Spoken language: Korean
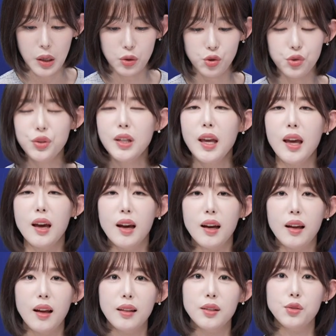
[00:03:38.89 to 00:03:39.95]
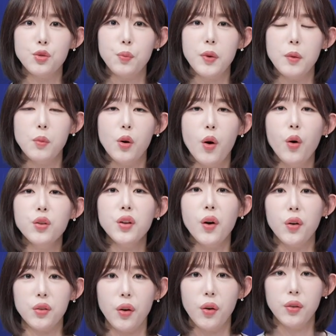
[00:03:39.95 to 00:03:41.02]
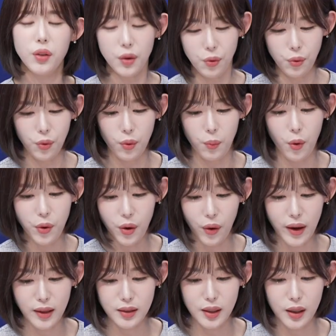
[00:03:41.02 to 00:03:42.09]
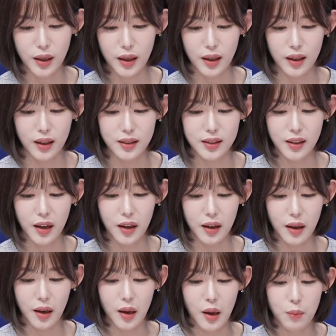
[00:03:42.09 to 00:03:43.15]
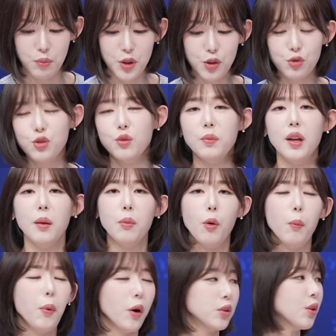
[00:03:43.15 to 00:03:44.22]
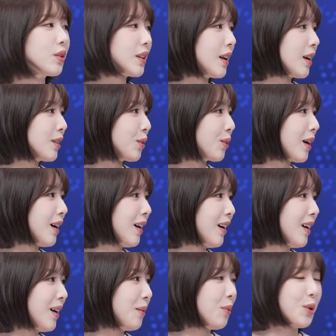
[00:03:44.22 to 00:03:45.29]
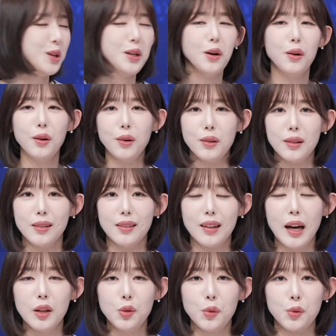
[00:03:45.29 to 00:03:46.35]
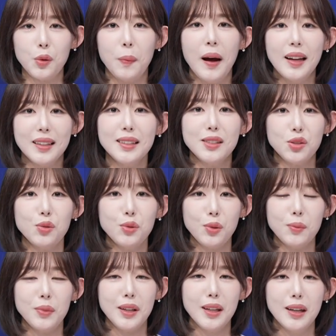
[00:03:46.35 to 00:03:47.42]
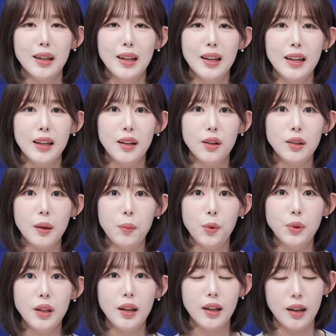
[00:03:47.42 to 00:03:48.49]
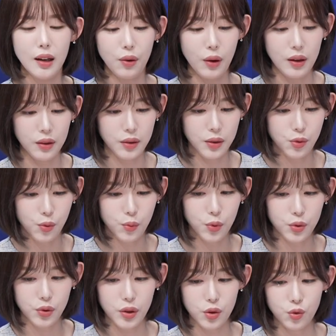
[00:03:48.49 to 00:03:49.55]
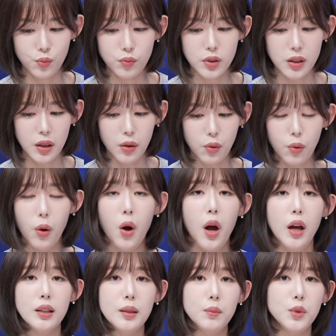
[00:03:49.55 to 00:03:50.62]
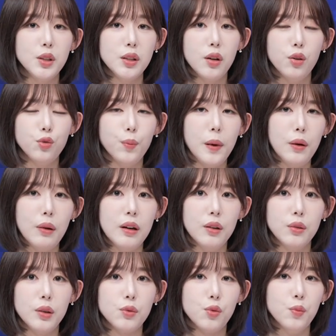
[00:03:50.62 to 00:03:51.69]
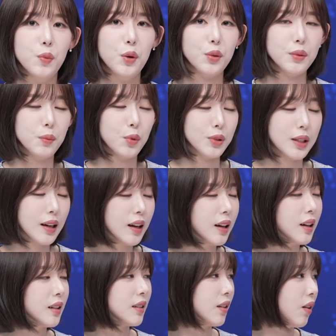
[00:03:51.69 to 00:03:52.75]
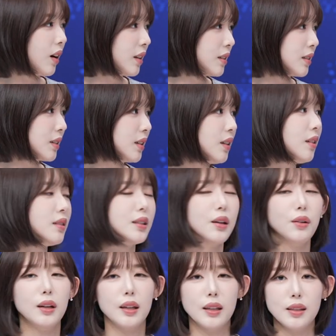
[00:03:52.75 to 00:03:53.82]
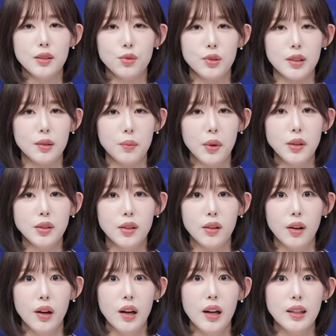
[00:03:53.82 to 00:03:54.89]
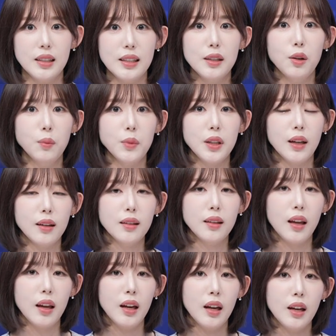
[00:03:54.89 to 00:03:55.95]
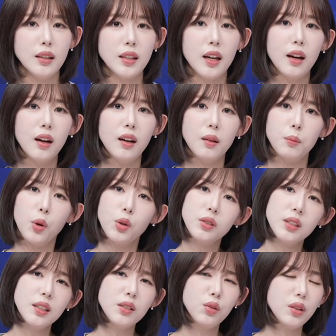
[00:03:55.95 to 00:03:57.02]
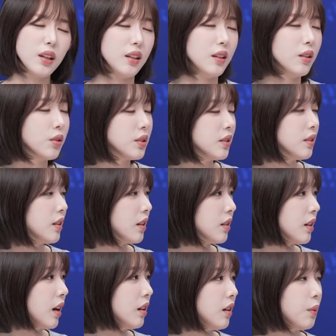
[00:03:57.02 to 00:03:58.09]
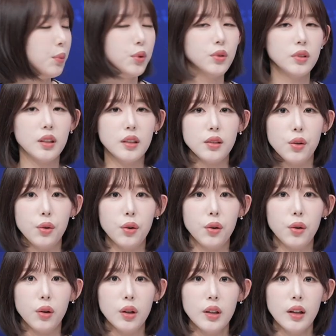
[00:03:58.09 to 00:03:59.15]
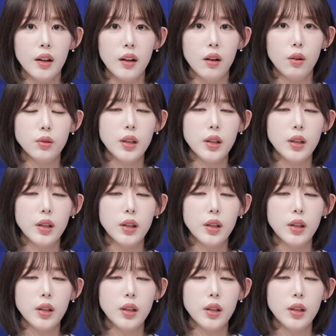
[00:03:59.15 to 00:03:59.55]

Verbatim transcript: 주의해야 하는 쇼핑몰 어디 어디 어디고 뭐 여행사들에게 미수금이 뭐 몇 억 대라더라 뭐 이런 카톡도 받을 정도입니다. 이러다 보니까 관련된 종목들이 움직이고 심지어 쿠팡 관련된 종목은 뭐 상한가를 들어가는 그런 상황까지 도 지금 펼쳐진 겁니다. 근데 제가 며칠 전에 읽었을 때는 한 리포트에서 어,